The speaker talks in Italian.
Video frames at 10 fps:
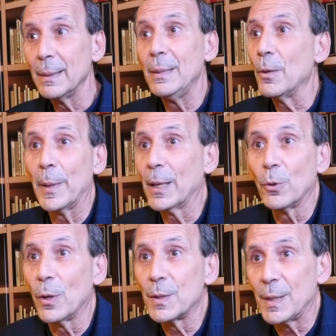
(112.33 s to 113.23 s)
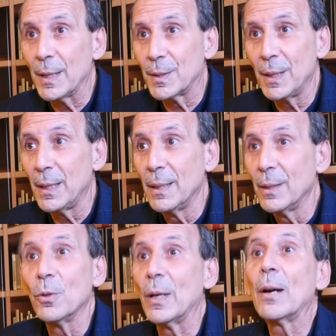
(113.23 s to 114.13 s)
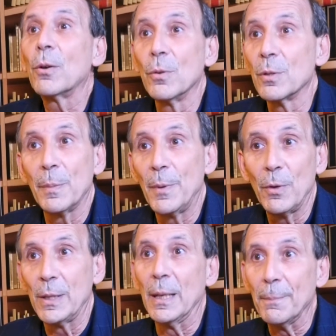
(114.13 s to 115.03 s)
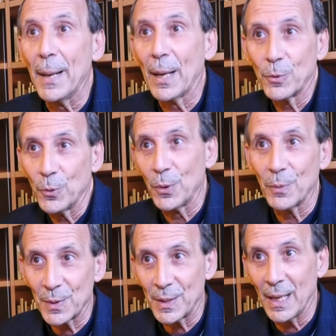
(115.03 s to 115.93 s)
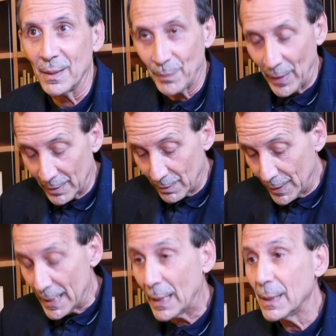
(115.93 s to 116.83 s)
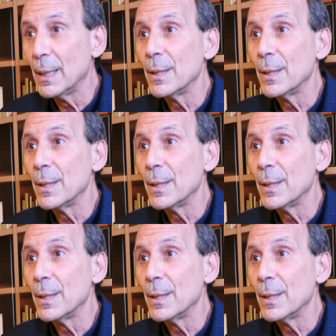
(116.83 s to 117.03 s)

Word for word: gli operatori stessi non erano consapevoli dell'impatto di questa attività.